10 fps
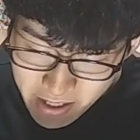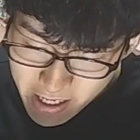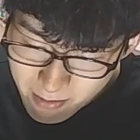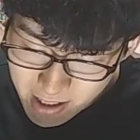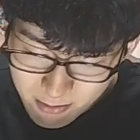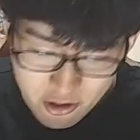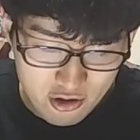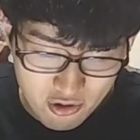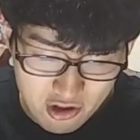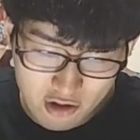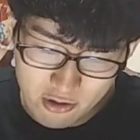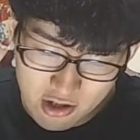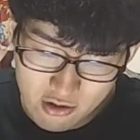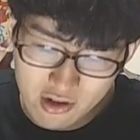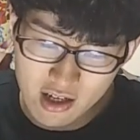えー、まあ、もちろん小説のも非
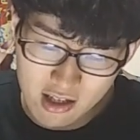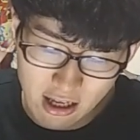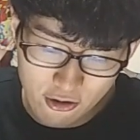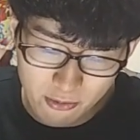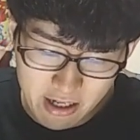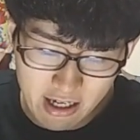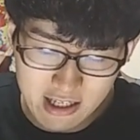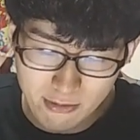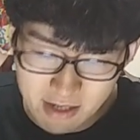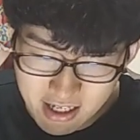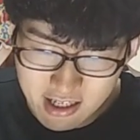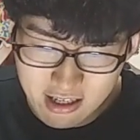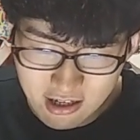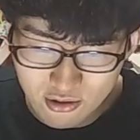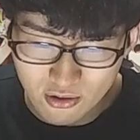常に人気で、コミカライズもめちゃくちゃ
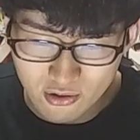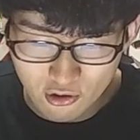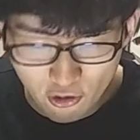人気ということで、